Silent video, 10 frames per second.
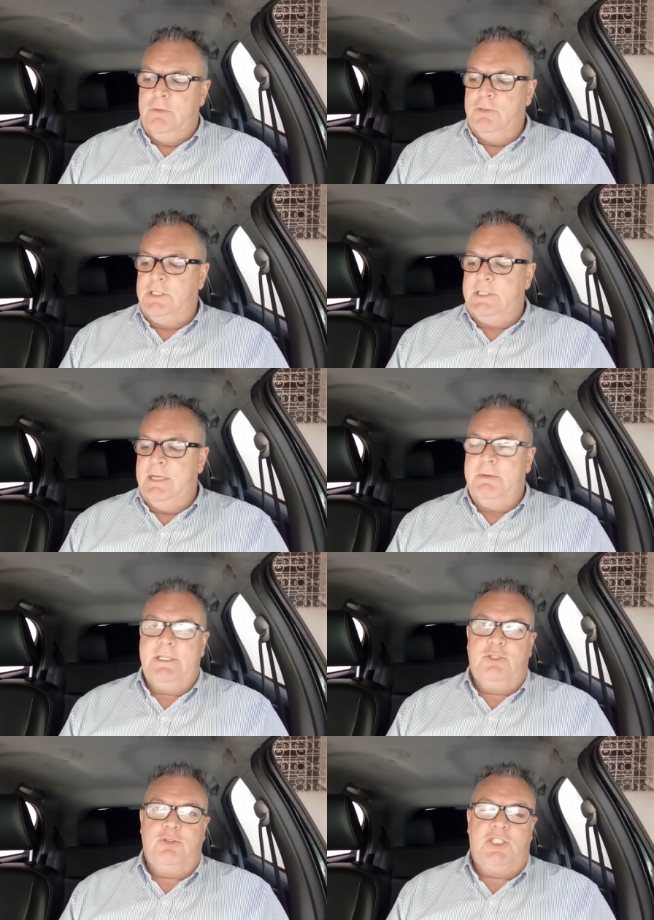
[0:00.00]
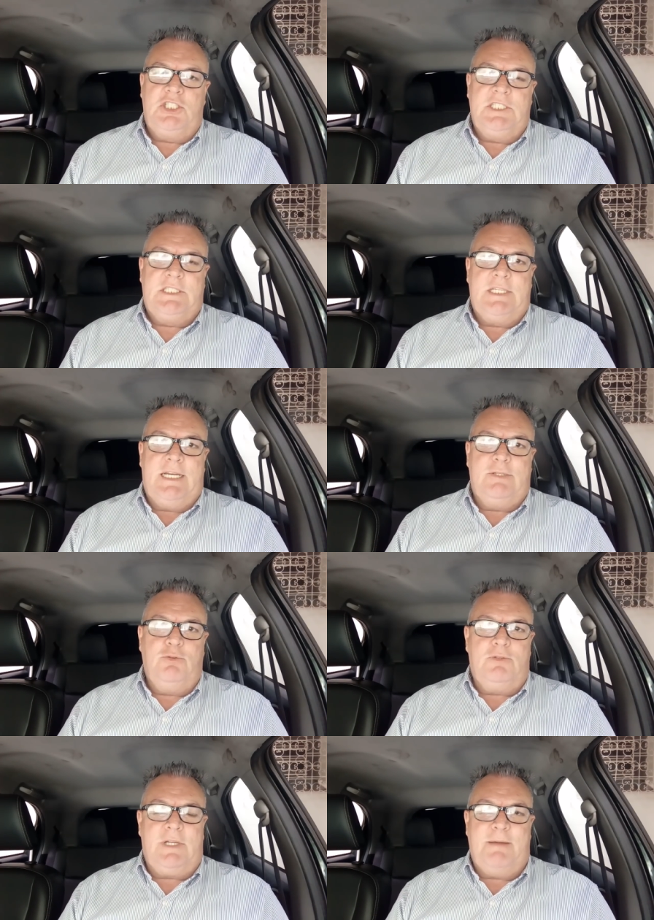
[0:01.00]
do Sistema da Justiça
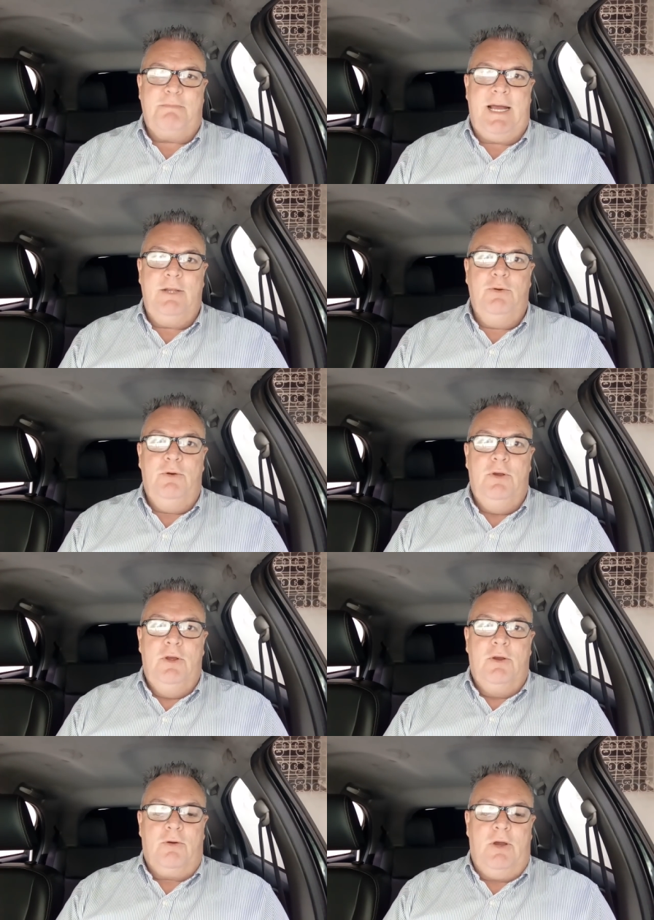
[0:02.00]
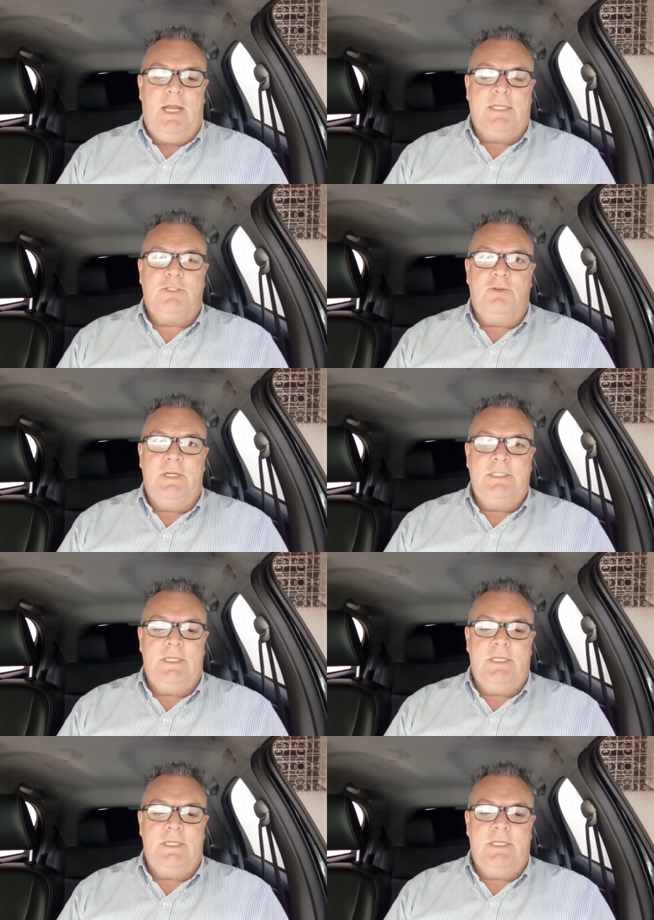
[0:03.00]
do Trabalho com relação,